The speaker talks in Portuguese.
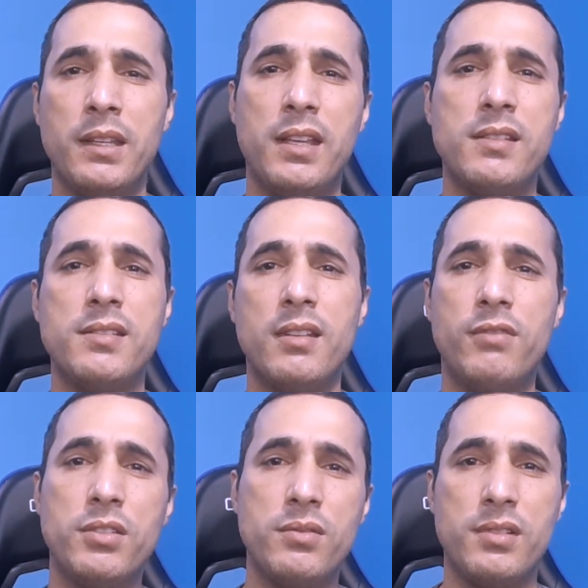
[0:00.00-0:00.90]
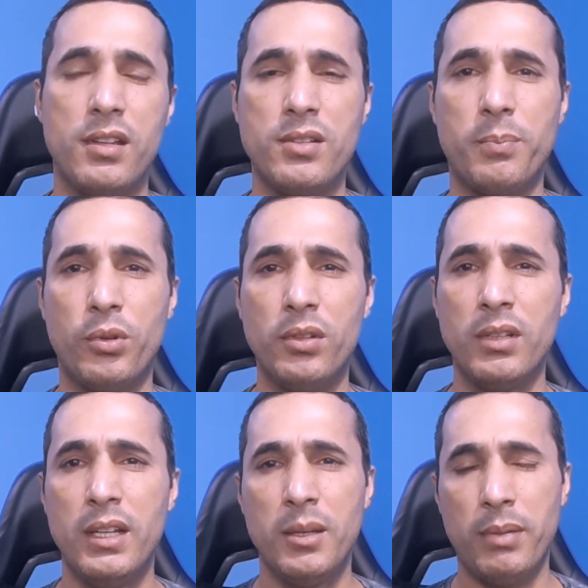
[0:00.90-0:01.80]
que esse serviço esteja pronto
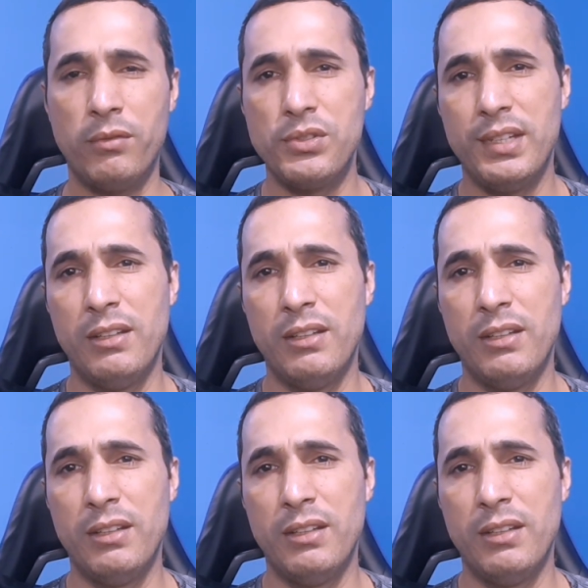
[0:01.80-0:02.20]
para você